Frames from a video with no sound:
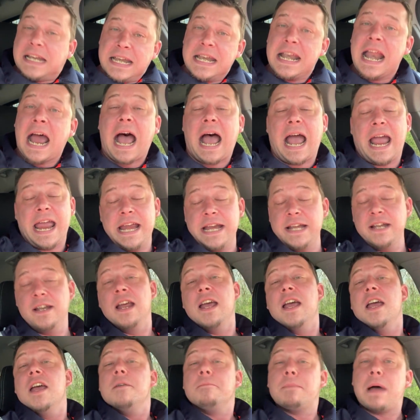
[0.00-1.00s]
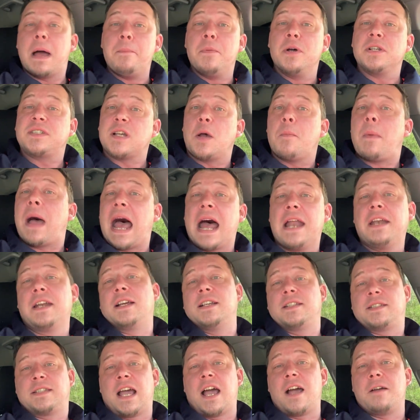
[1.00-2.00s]
Nein, man muss auch mal
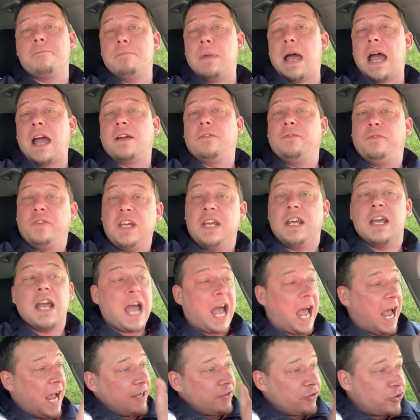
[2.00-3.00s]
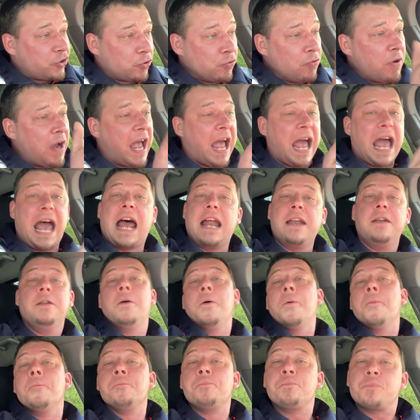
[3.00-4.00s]
andere Sachen machen, wie Handschuhe an
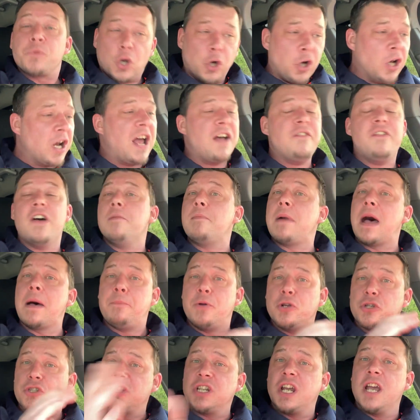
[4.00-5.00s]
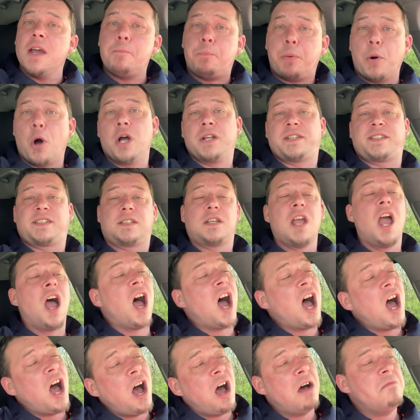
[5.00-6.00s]
oder wird man ein bisschen geputzt,
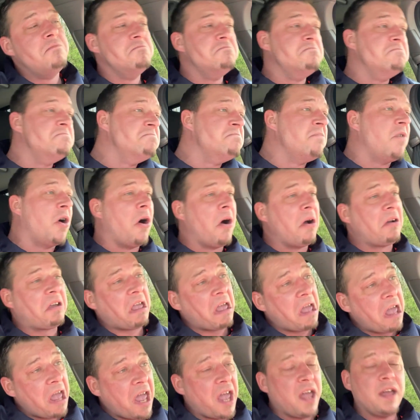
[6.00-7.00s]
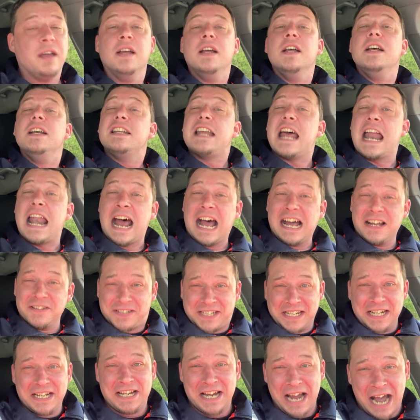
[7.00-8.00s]
ja, mm, okay. Dann haben
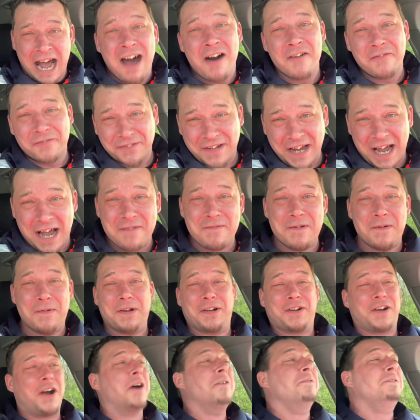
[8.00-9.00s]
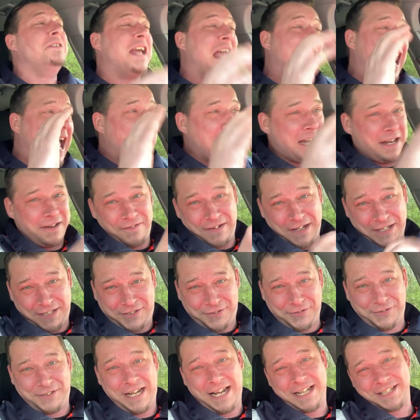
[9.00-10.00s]
sie die Aufgabe bekommen, die Erde wieder
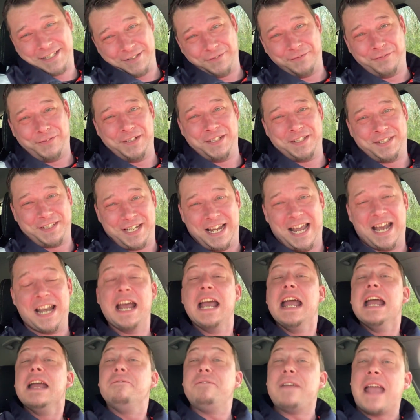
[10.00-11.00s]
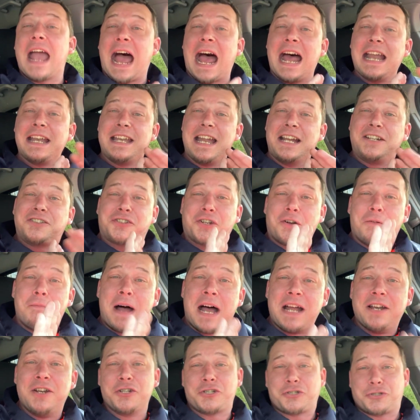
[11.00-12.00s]
zu desinfizieren. Wir hatten dann schon
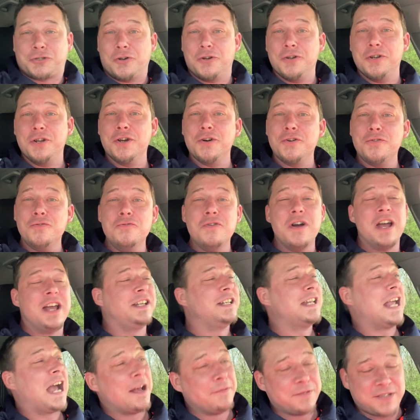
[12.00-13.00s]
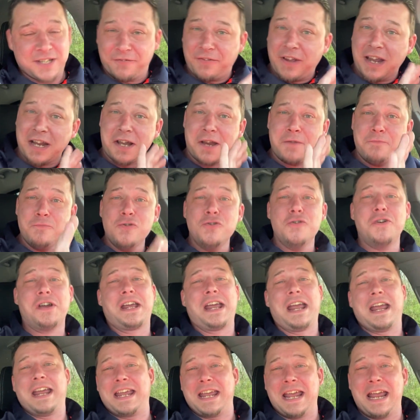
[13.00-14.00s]
mal eine Stunde Ruhe, die haben sich wirklich Mühe
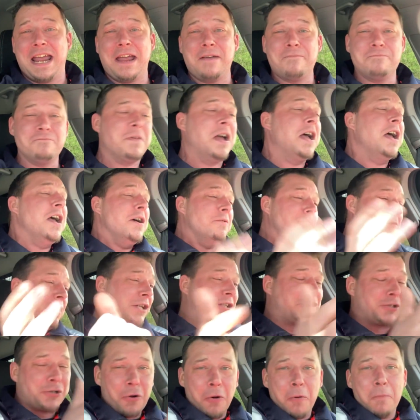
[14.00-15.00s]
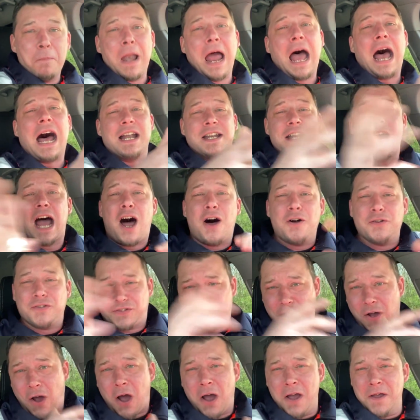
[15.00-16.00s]
gegeben. Mit Schubladen
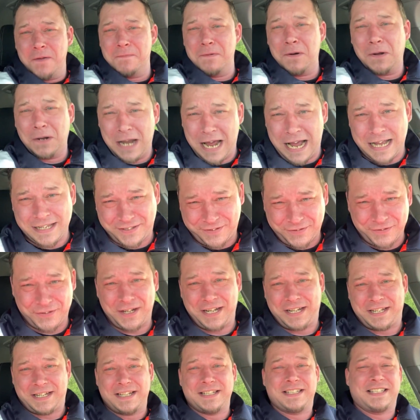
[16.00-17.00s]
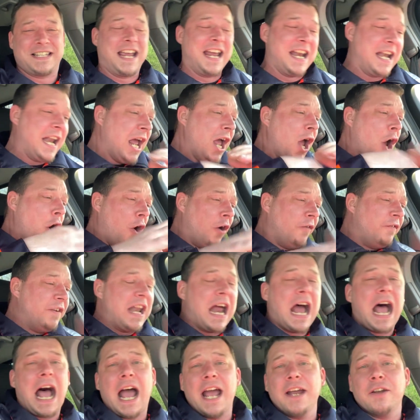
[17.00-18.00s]
ausräumen und hast du nicht gesehen. Und
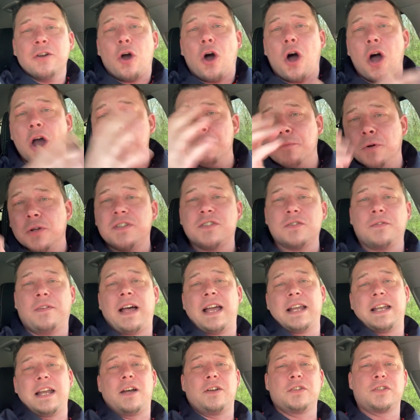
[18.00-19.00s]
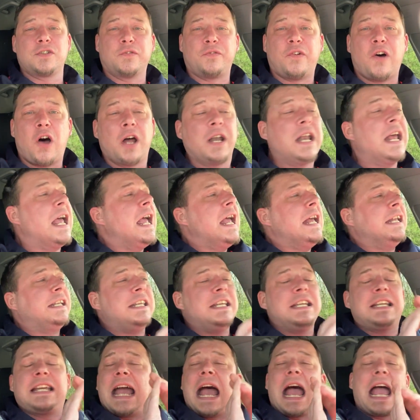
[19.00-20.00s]
wieder einräumen und so weiter und so fort.
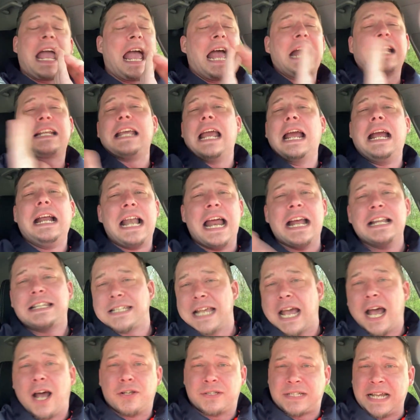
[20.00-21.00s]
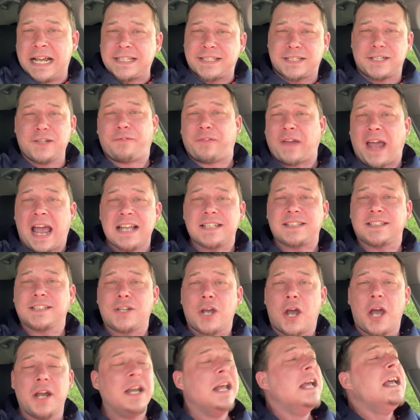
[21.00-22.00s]
Die Karre hat geglätzt, auch Sätze fressen
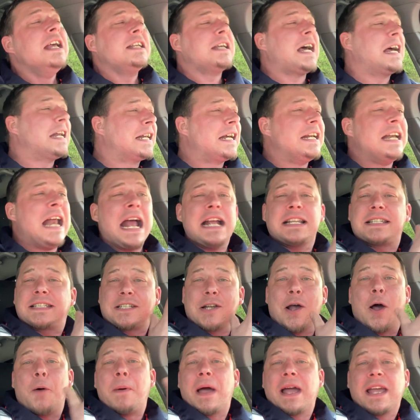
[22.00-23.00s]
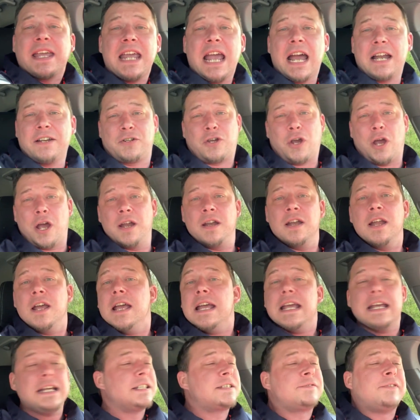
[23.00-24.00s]
können. Da drin hättest du operieren können.
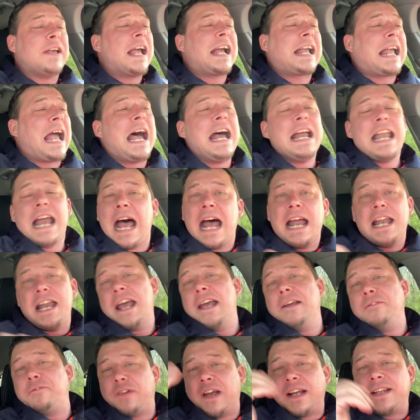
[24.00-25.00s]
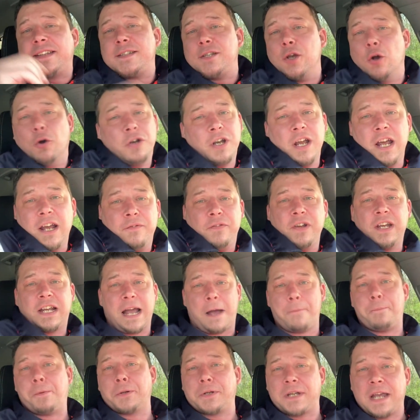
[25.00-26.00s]
Es wäre keiner an der Infektion irgendwie
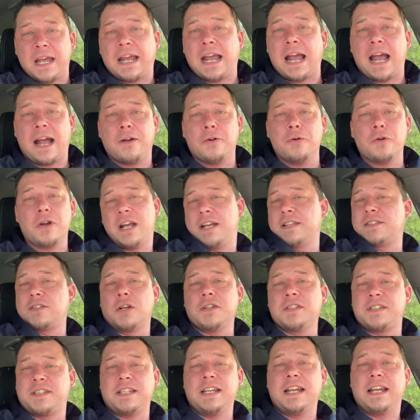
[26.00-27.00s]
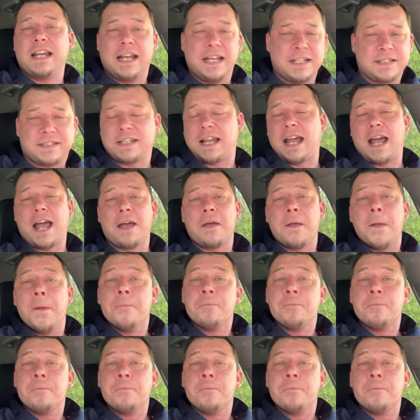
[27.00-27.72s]
kaputt gegangen oder sonstiges, ja.